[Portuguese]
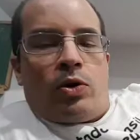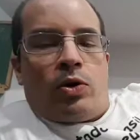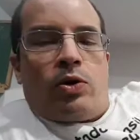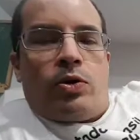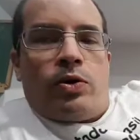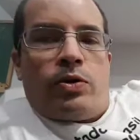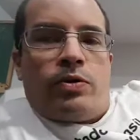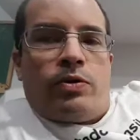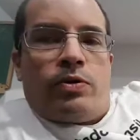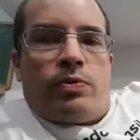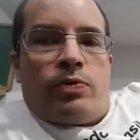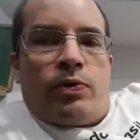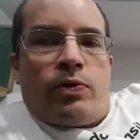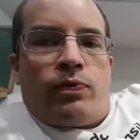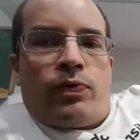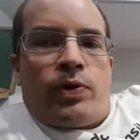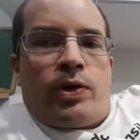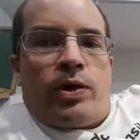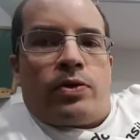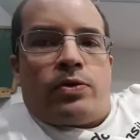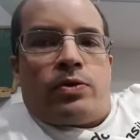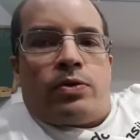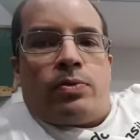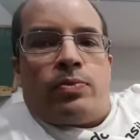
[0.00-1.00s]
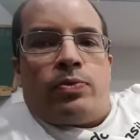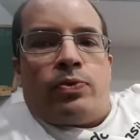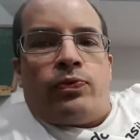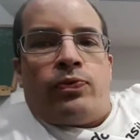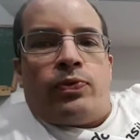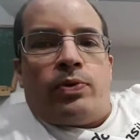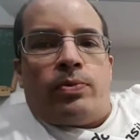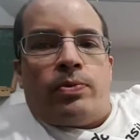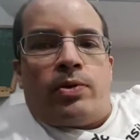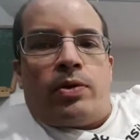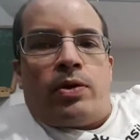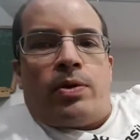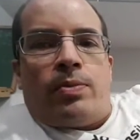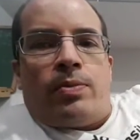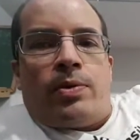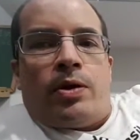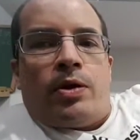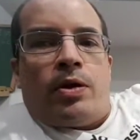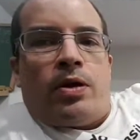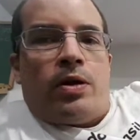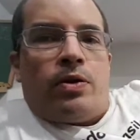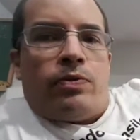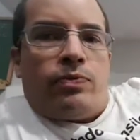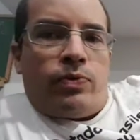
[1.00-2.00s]
Boa noite, eu vou falar sobre o filme da
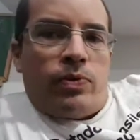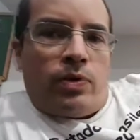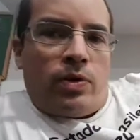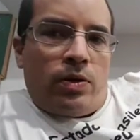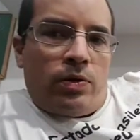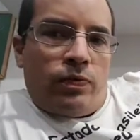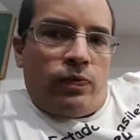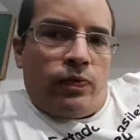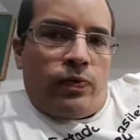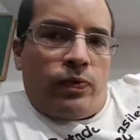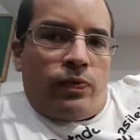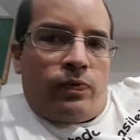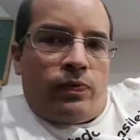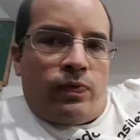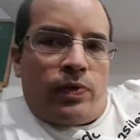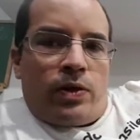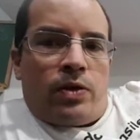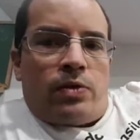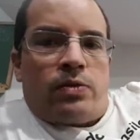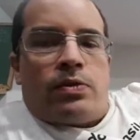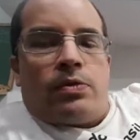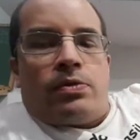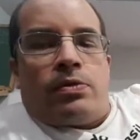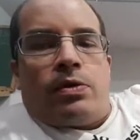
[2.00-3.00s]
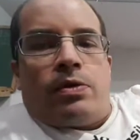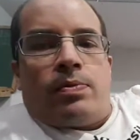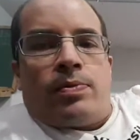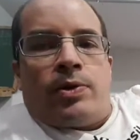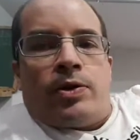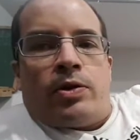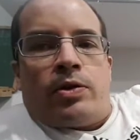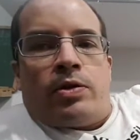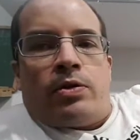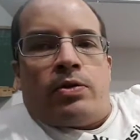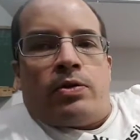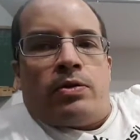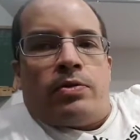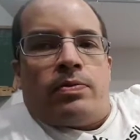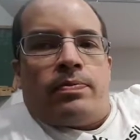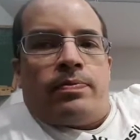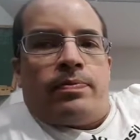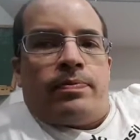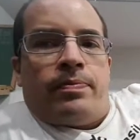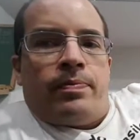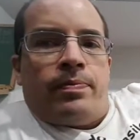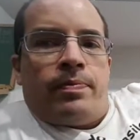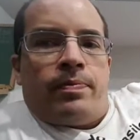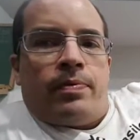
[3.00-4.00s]
Malévola, fui ver essa semana.
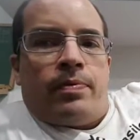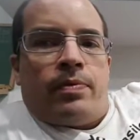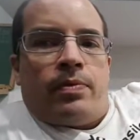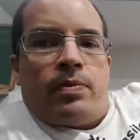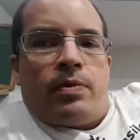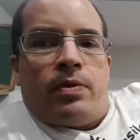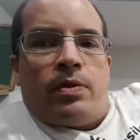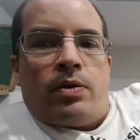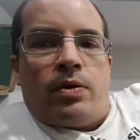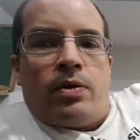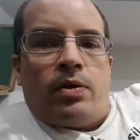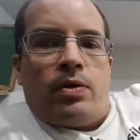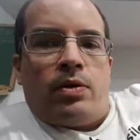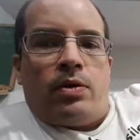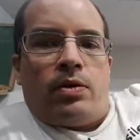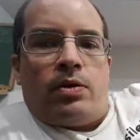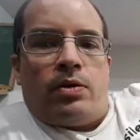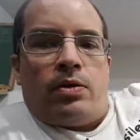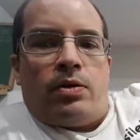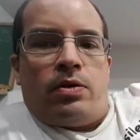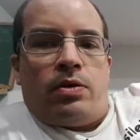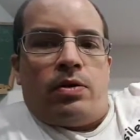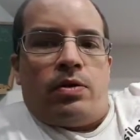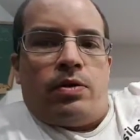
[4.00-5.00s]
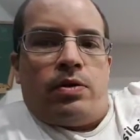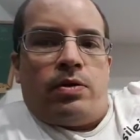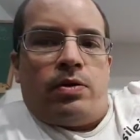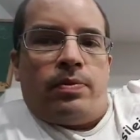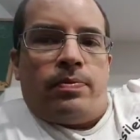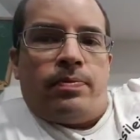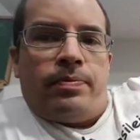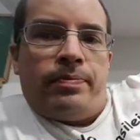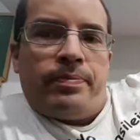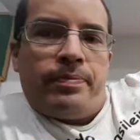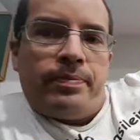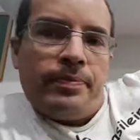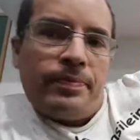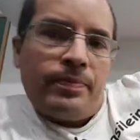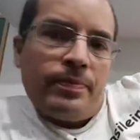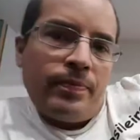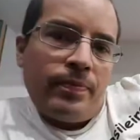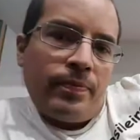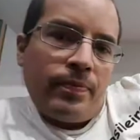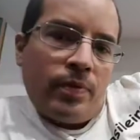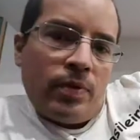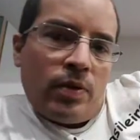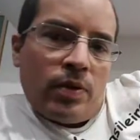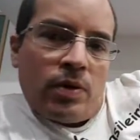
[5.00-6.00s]
É...
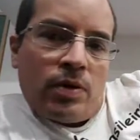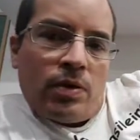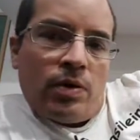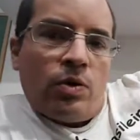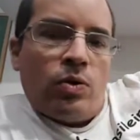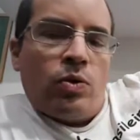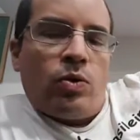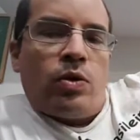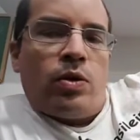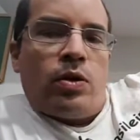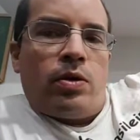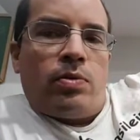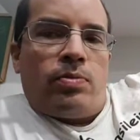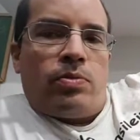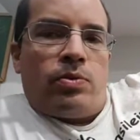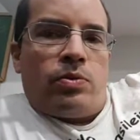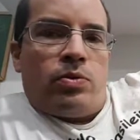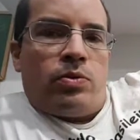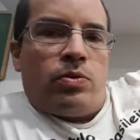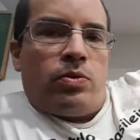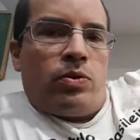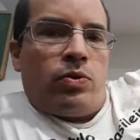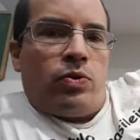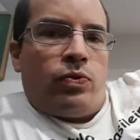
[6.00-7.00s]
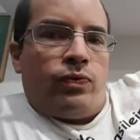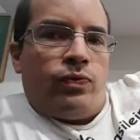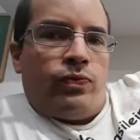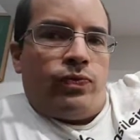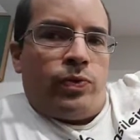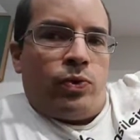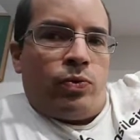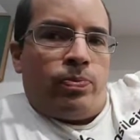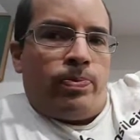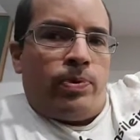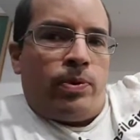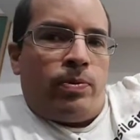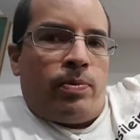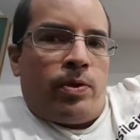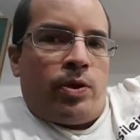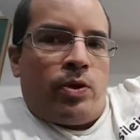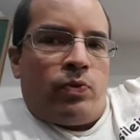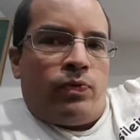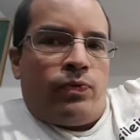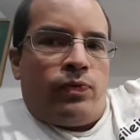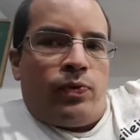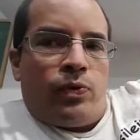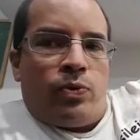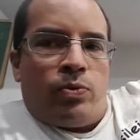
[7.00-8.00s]
Eu lembro, eu vi o primeiro
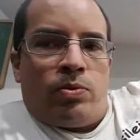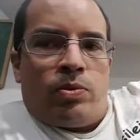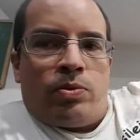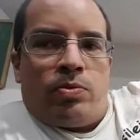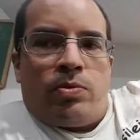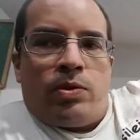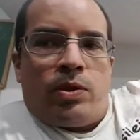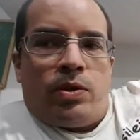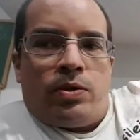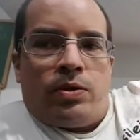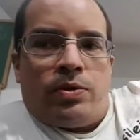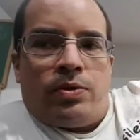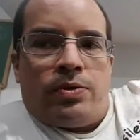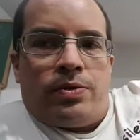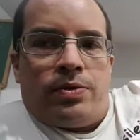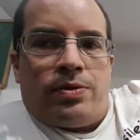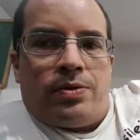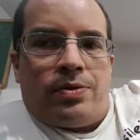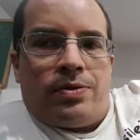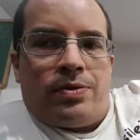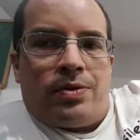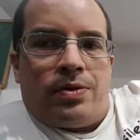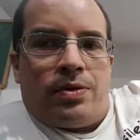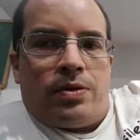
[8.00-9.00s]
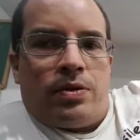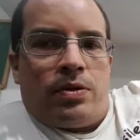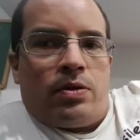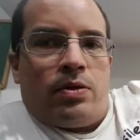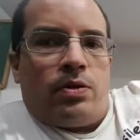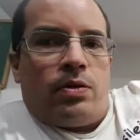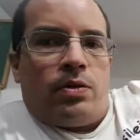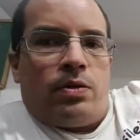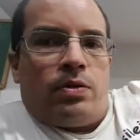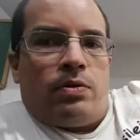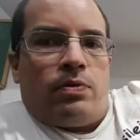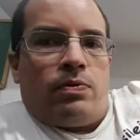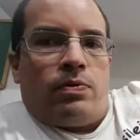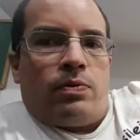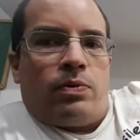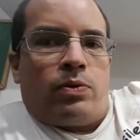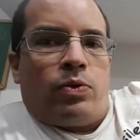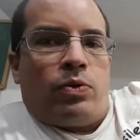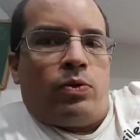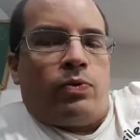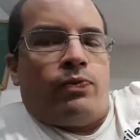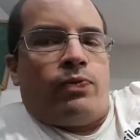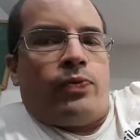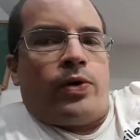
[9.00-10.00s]
filme, mas é...
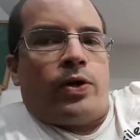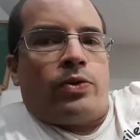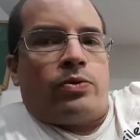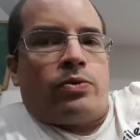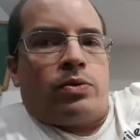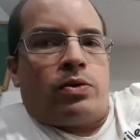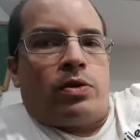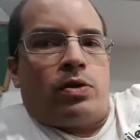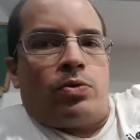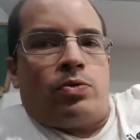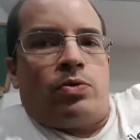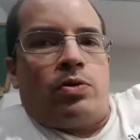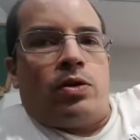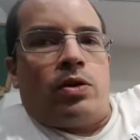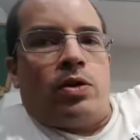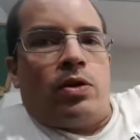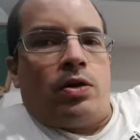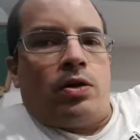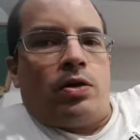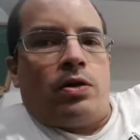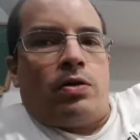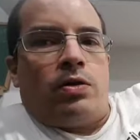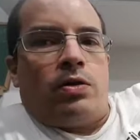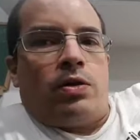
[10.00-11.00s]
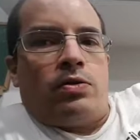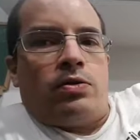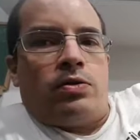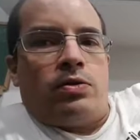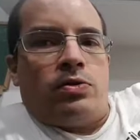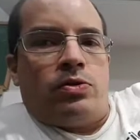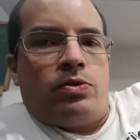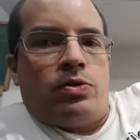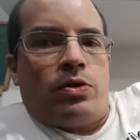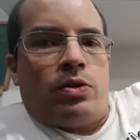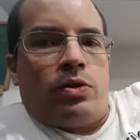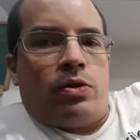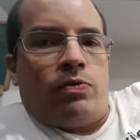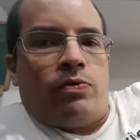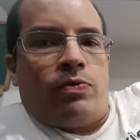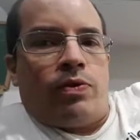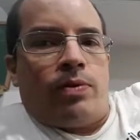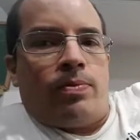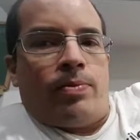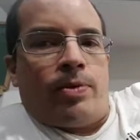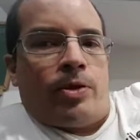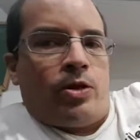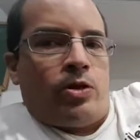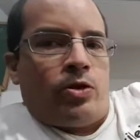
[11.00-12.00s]
confesso que eu teria que assistir
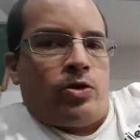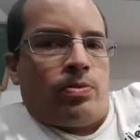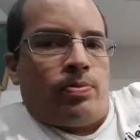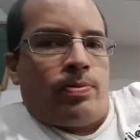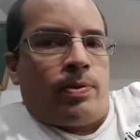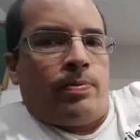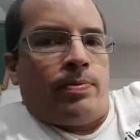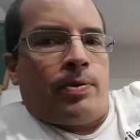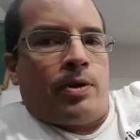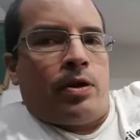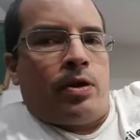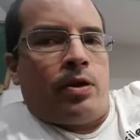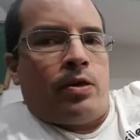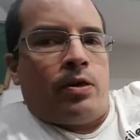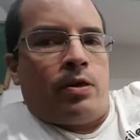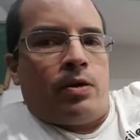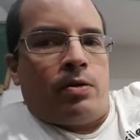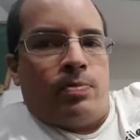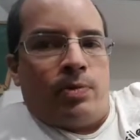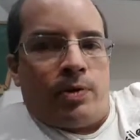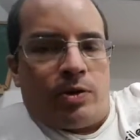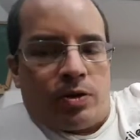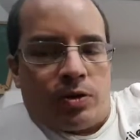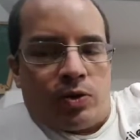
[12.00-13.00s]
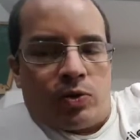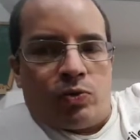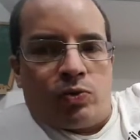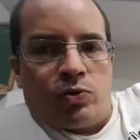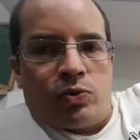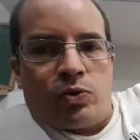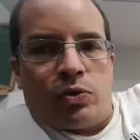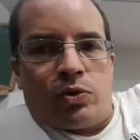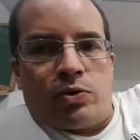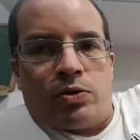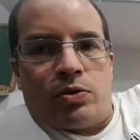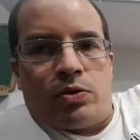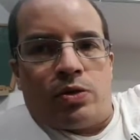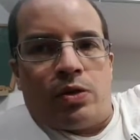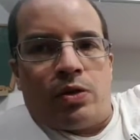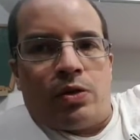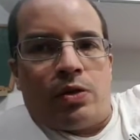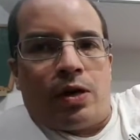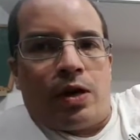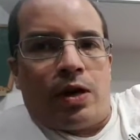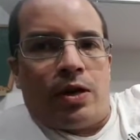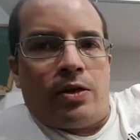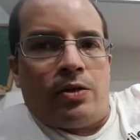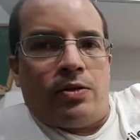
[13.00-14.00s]
novamente para pegar de repente alguns outros
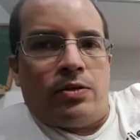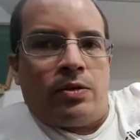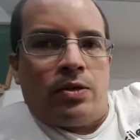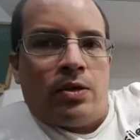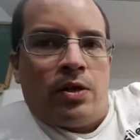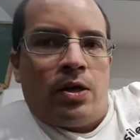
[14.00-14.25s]
detalhes.